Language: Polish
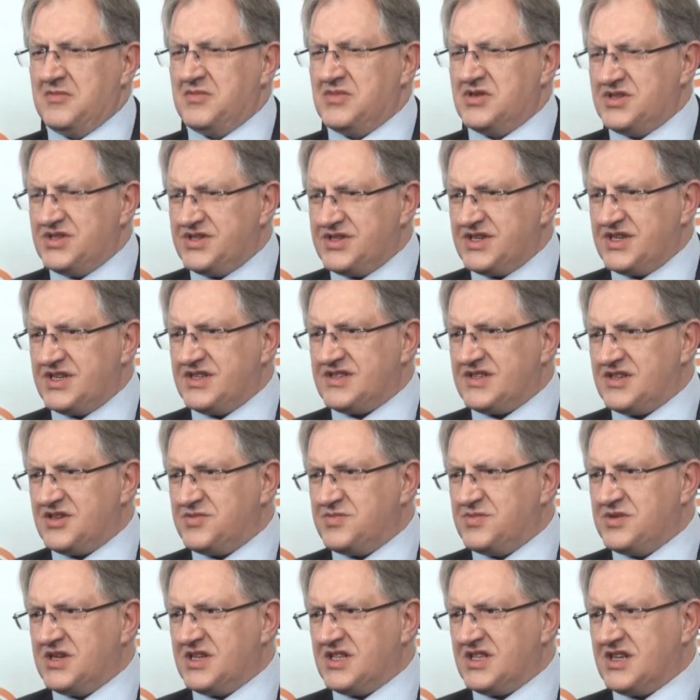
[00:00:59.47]
myślę, że
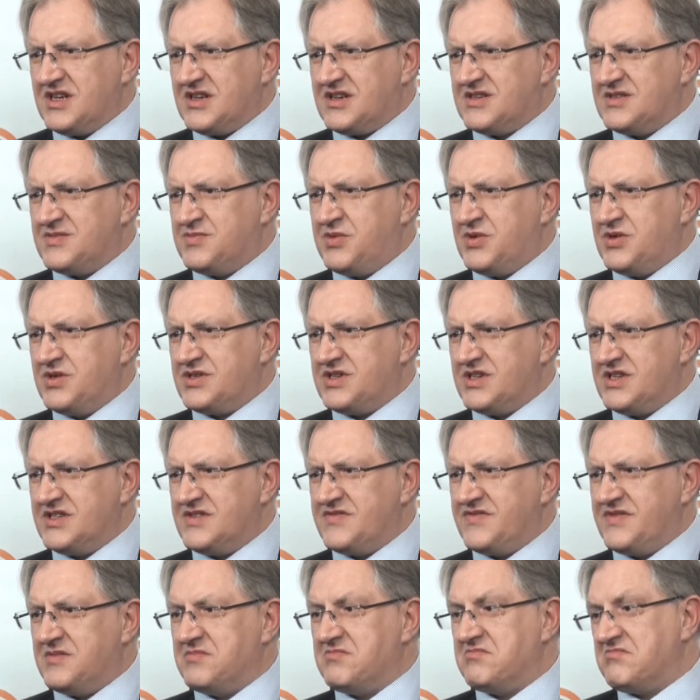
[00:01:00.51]
jesteśmy jednak
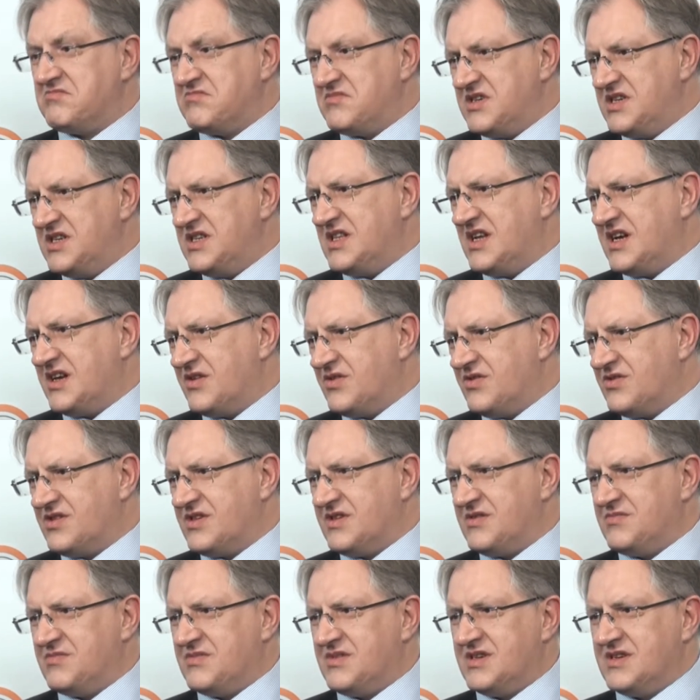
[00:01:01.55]
społeczeństwem i
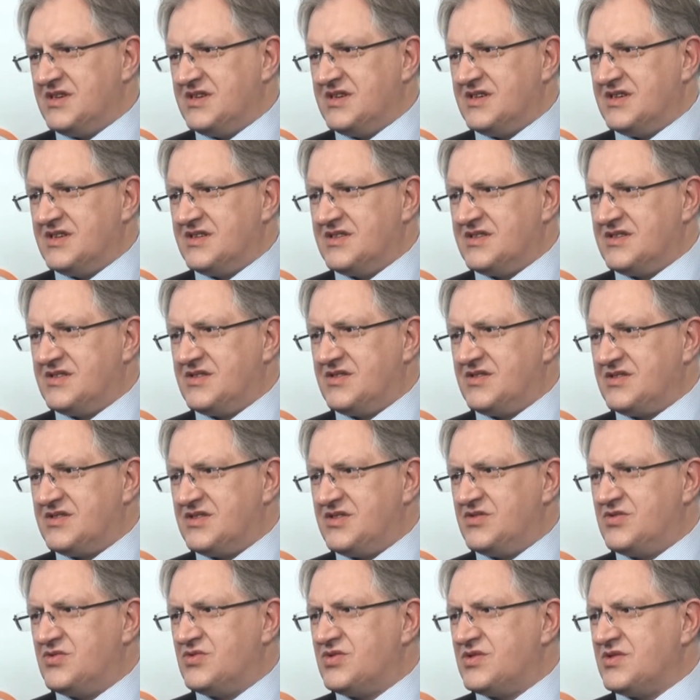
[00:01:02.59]
narodem e, z
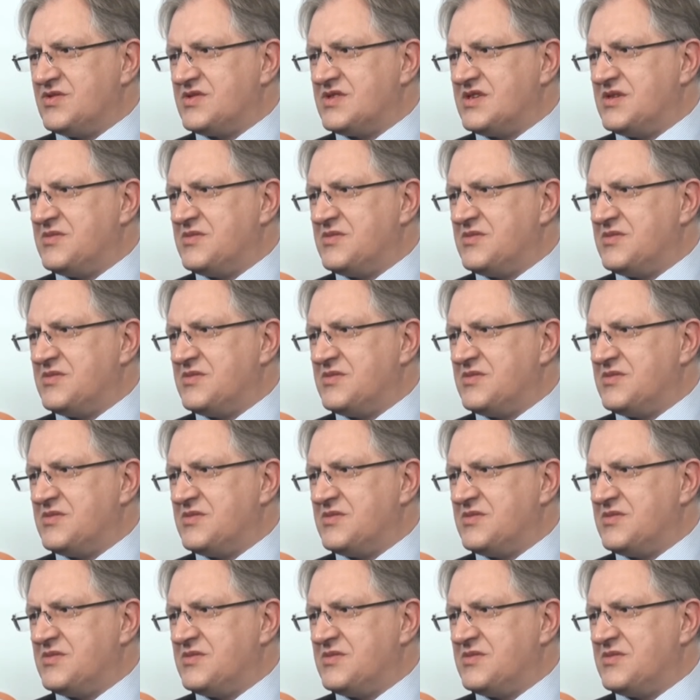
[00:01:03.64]
dosyć dużą